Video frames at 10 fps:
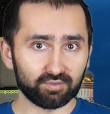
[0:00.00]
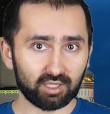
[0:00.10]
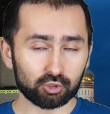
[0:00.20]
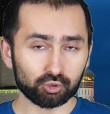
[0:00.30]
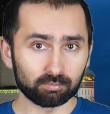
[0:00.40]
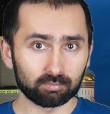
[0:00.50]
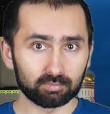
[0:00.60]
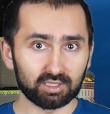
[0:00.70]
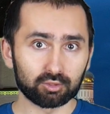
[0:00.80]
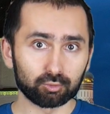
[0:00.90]
wież,
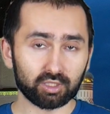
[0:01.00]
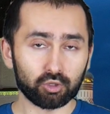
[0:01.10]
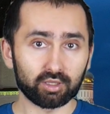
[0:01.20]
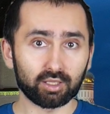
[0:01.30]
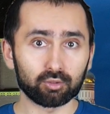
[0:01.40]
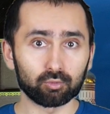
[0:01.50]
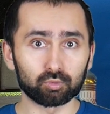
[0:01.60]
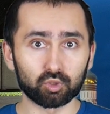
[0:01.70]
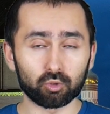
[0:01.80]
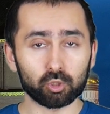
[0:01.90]
Niektóre
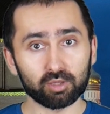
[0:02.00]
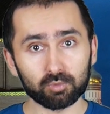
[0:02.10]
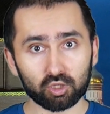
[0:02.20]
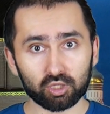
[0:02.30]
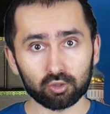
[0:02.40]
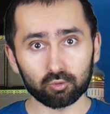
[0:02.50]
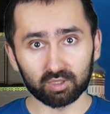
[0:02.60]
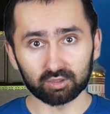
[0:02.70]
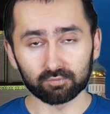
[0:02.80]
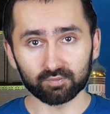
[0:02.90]
sięgają do 80
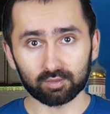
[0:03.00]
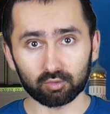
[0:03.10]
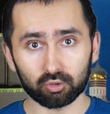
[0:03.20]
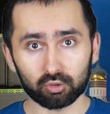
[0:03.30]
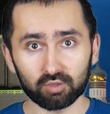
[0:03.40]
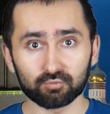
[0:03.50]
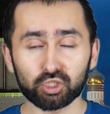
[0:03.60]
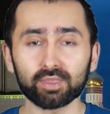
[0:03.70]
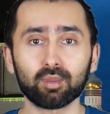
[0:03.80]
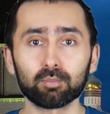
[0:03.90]
metrów wysokości.
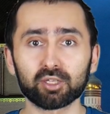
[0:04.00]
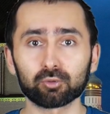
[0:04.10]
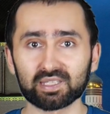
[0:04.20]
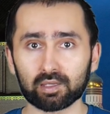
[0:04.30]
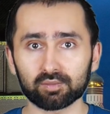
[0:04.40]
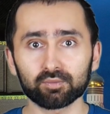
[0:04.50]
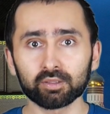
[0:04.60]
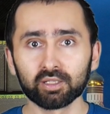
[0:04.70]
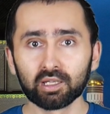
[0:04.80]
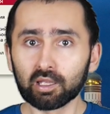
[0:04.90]
Wszystkie mają nazwy,
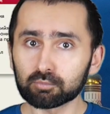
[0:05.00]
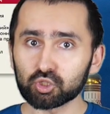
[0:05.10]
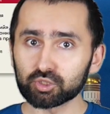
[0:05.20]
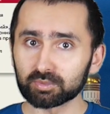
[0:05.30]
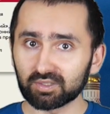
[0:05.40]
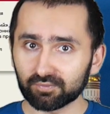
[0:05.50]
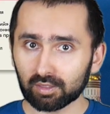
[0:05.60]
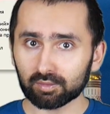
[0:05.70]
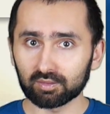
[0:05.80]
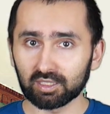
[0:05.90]
przy czym
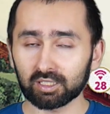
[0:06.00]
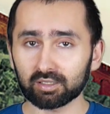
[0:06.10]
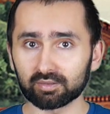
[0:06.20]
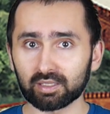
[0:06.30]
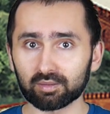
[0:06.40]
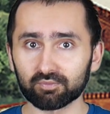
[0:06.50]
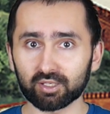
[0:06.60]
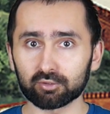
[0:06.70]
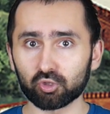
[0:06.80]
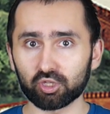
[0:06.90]
dwie z nich
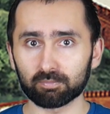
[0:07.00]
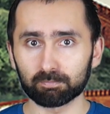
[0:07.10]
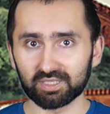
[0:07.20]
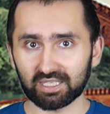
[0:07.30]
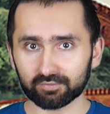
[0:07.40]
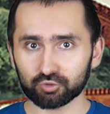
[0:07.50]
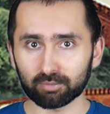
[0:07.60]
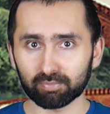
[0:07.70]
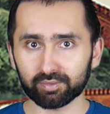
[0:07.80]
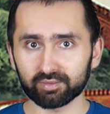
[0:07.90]
nazywają się pierwsza
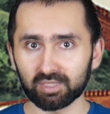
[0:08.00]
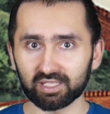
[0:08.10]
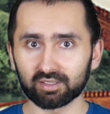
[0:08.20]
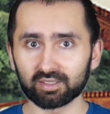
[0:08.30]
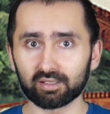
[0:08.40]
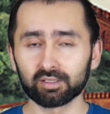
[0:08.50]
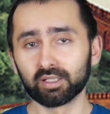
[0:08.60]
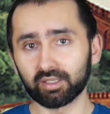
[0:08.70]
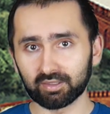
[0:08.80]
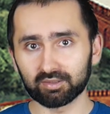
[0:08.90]
bezimienna
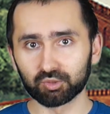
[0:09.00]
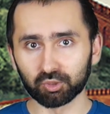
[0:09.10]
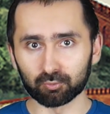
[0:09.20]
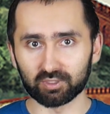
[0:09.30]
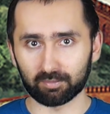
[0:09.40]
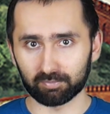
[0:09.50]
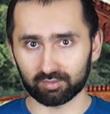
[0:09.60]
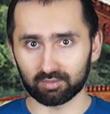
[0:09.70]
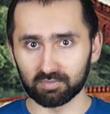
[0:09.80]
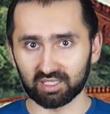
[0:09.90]
i druga
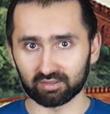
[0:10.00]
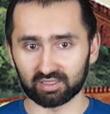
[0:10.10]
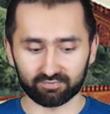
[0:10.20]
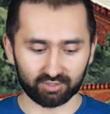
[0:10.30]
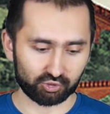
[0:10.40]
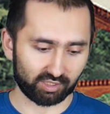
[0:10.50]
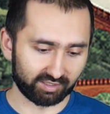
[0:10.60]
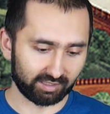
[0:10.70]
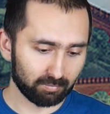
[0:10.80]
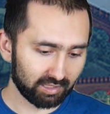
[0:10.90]
bezimienna wieża
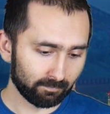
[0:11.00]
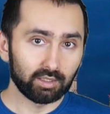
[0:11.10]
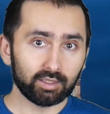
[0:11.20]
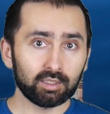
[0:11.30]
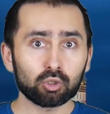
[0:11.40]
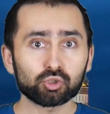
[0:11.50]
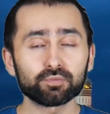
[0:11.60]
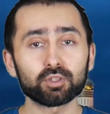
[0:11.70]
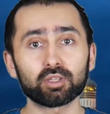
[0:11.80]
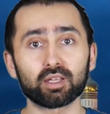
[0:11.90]
Kremla. I
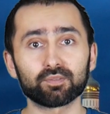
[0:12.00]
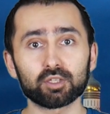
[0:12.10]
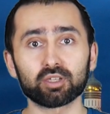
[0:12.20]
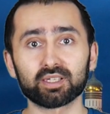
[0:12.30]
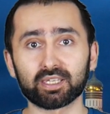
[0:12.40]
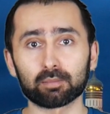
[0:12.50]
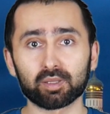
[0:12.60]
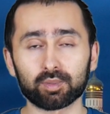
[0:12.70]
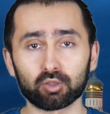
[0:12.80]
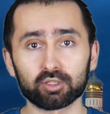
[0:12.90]
oczywiście, jak wiecie, Kreml
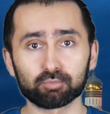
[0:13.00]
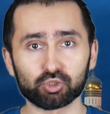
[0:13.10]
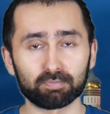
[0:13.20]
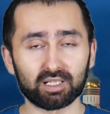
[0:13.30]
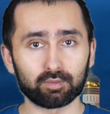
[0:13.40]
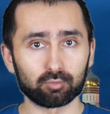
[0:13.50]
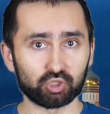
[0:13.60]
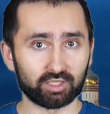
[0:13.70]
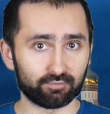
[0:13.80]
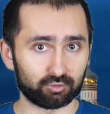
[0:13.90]
stoi przy Placu
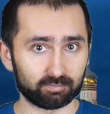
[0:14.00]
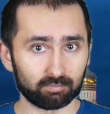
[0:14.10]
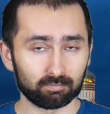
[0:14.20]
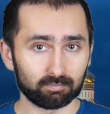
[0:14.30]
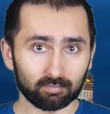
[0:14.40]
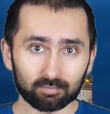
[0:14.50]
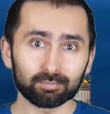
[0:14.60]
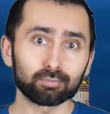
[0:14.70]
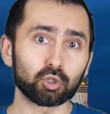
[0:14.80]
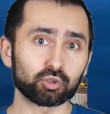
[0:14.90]
Czerwonym.
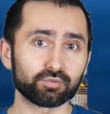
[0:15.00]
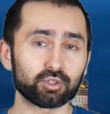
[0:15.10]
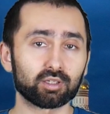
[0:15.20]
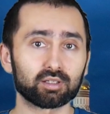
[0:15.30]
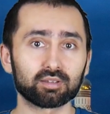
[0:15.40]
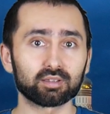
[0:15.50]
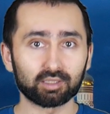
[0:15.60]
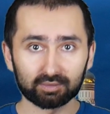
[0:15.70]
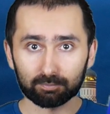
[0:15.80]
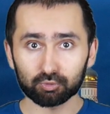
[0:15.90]
No oczywiście
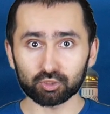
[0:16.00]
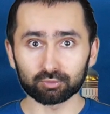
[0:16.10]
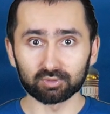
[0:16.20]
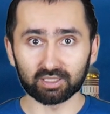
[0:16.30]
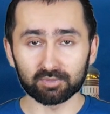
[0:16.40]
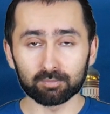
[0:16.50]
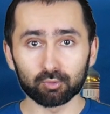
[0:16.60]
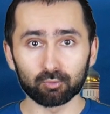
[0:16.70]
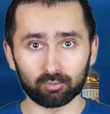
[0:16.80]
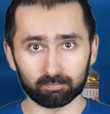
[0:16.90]
na początku tam nie
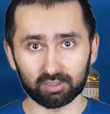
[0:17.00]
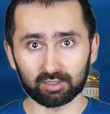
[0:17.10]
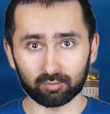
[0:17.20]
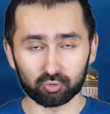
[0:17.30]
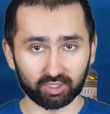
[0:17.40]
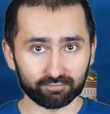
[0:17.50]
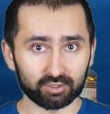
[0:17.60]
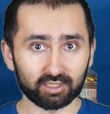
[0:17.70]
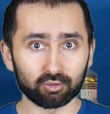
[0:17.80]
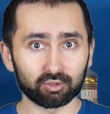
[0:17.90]
było Placu
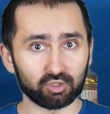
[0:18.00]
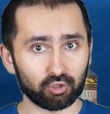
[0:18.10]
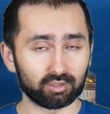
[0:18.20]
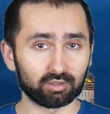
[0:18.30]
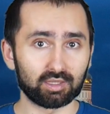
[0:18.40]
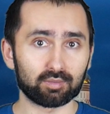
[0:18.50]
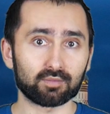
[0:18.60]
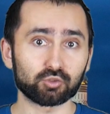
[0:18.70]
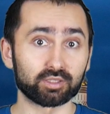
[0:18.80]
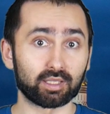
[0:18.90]
Czerwonego, on się nie
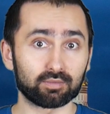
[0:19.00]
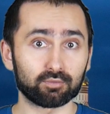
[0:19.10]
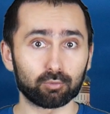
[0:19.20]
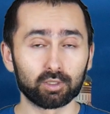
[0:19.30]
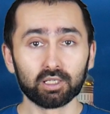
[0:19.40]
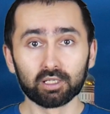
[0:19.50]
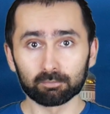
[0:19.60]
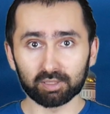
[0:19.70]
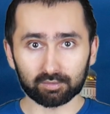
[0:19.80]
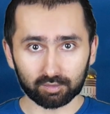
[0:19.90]
zawsze nazywał
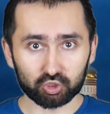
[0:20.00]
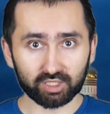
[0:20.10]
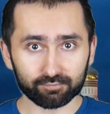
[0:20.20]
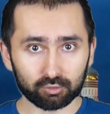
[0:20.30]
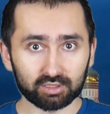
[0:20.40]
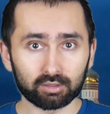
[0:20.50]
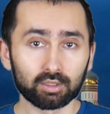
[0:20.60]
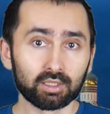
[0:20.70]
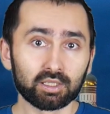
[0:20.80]
Plac Czerwony.